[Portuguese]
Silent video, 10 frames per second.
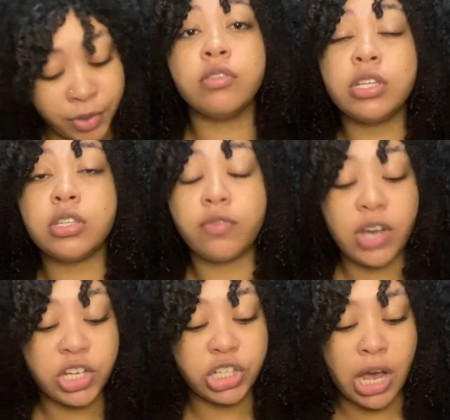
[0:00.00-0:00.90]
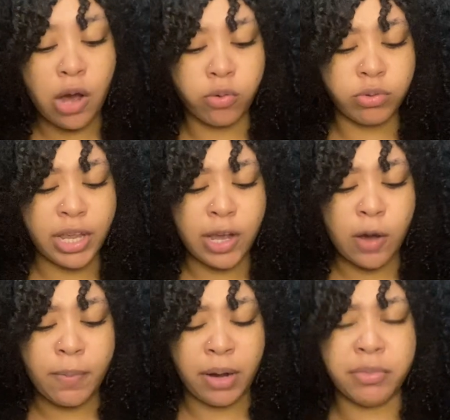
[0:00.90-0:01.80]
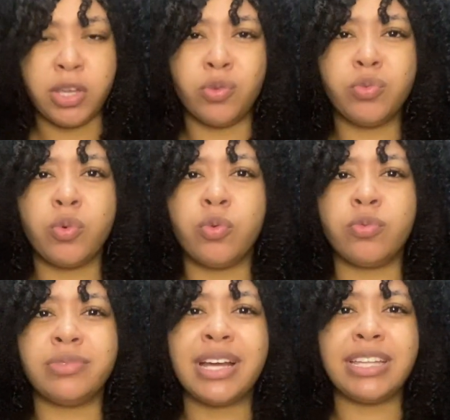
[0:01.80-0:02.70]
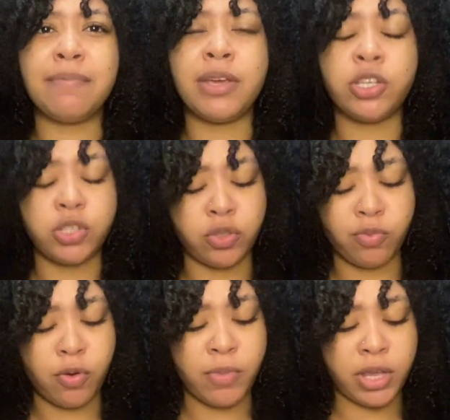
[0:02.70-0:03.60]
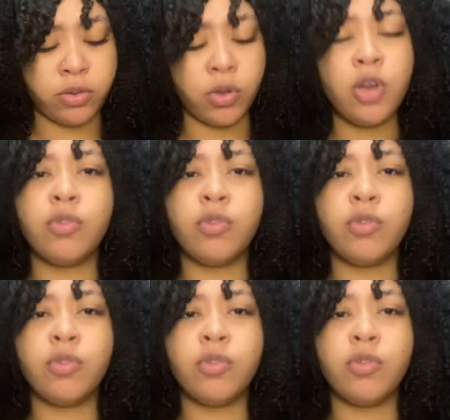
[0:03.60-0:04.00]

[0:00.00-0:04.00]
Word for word: Não sei se eu vou achar algo legal pra mim, eu não tô com nada em mente no momento.